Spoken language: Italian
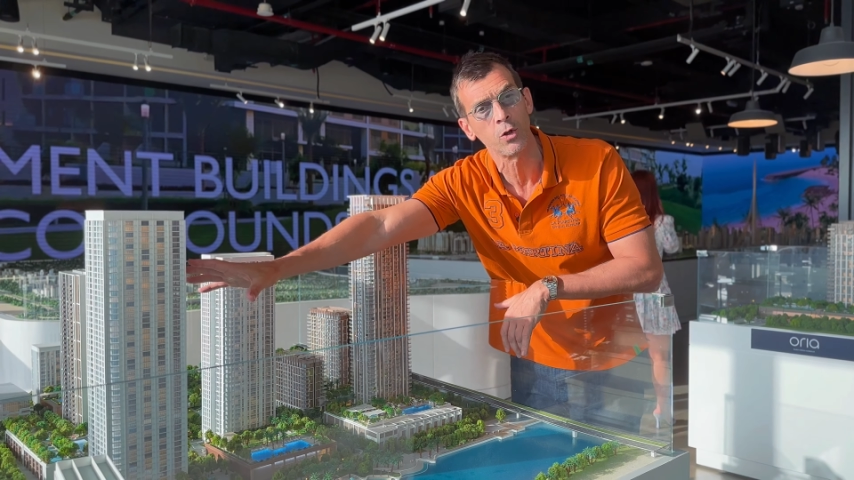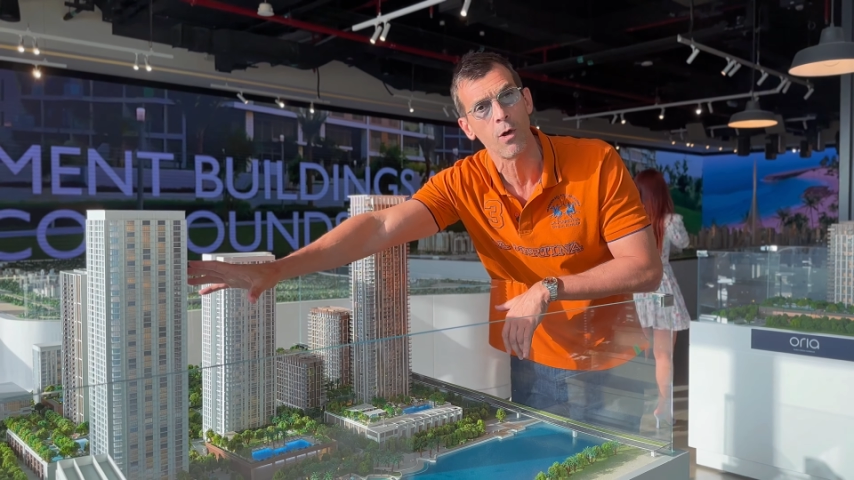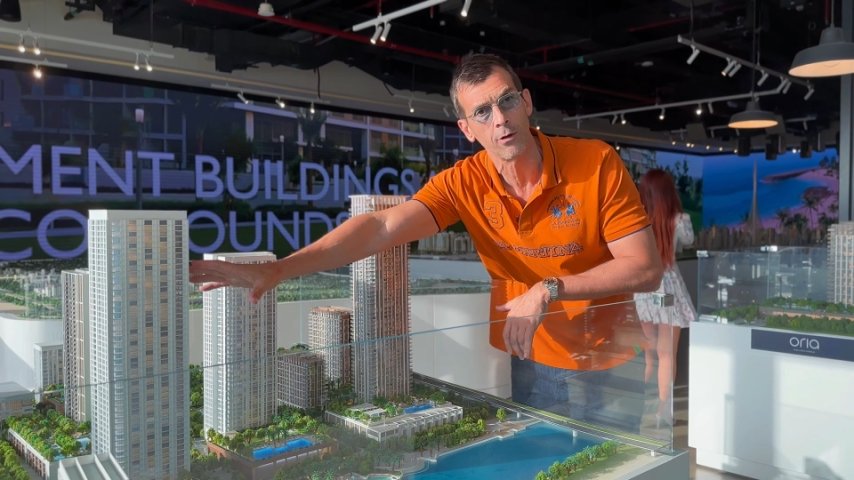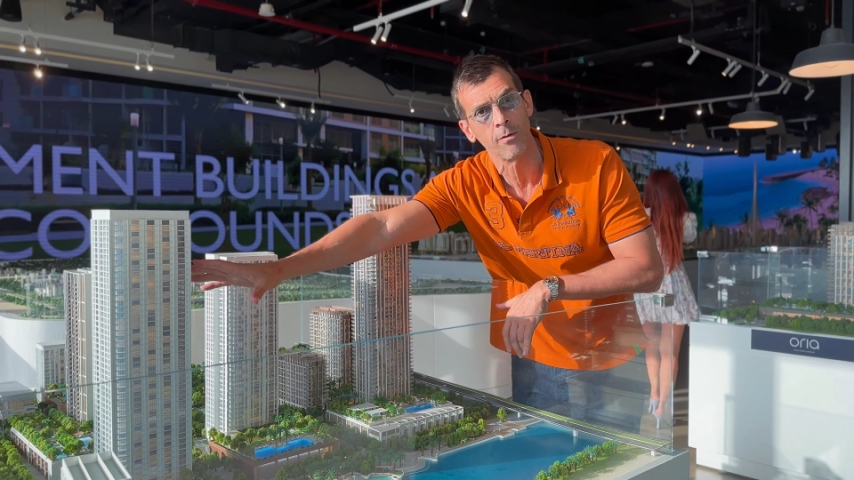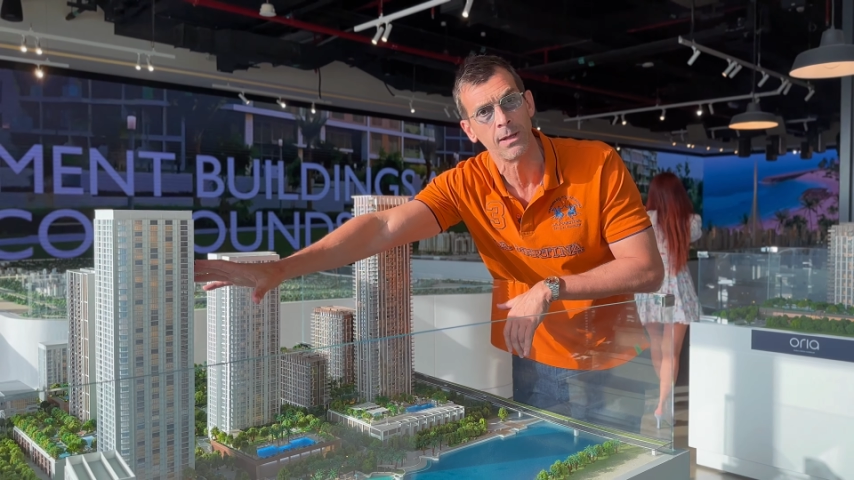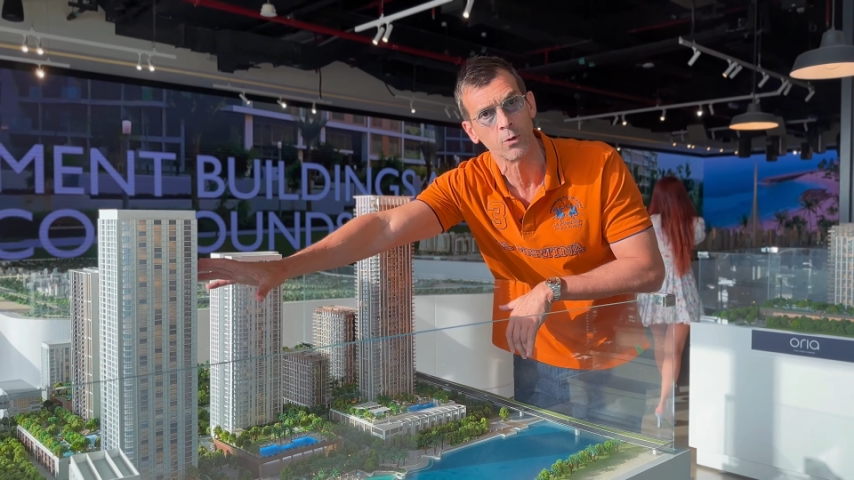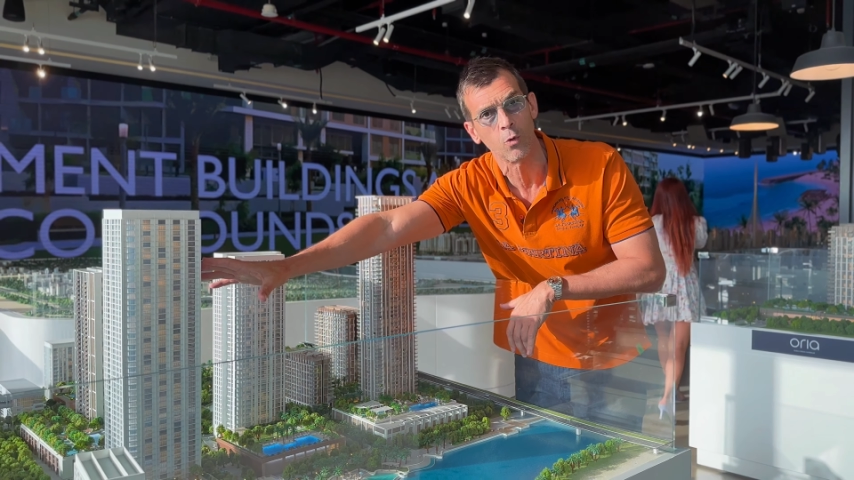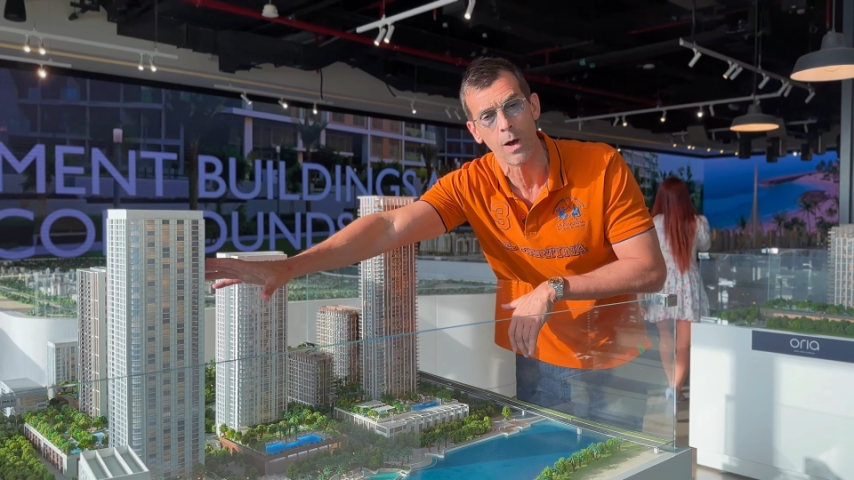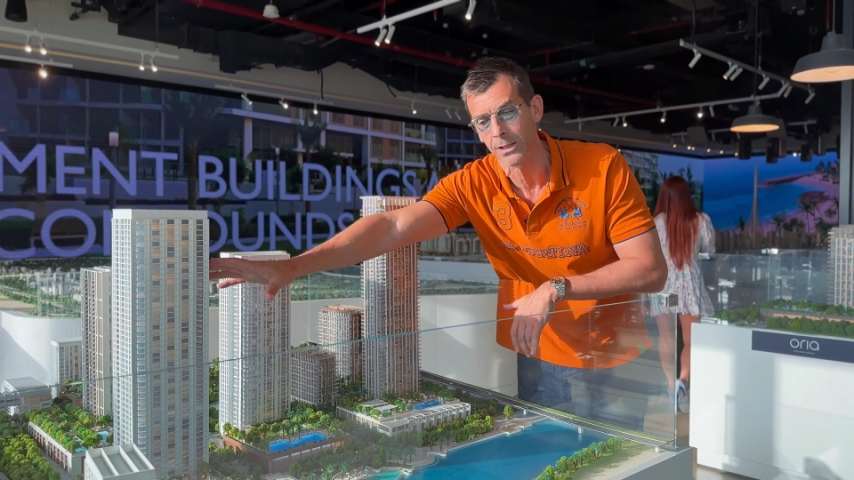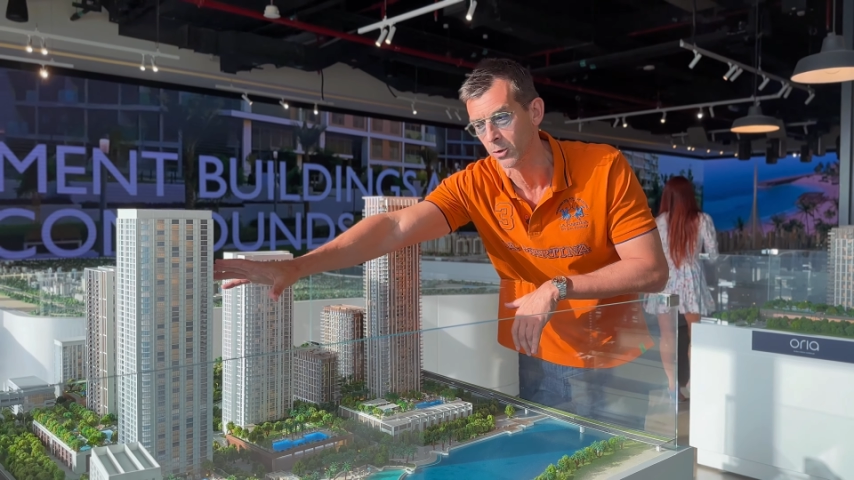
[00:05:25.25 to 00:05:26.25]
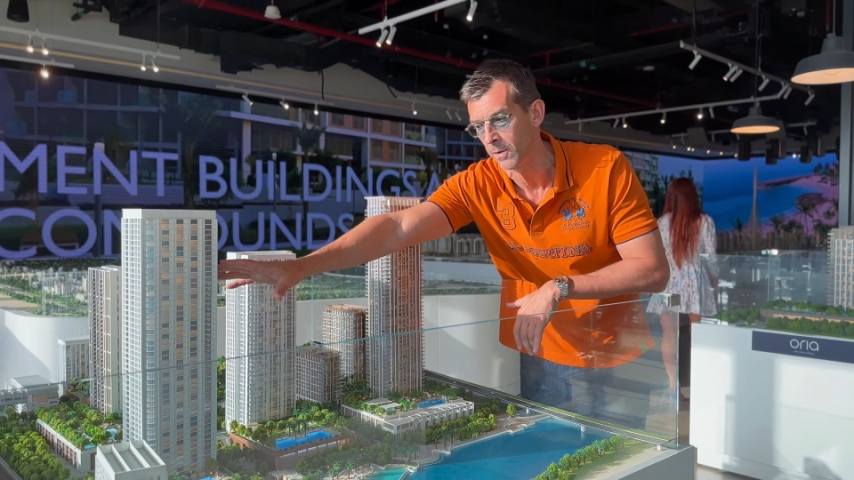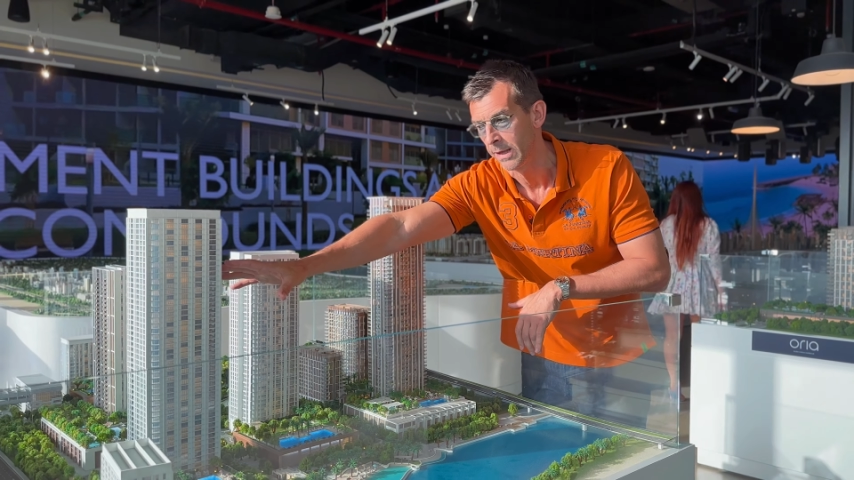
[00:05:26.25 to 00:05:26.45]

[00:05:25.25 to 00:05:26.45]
euro al metro quadro.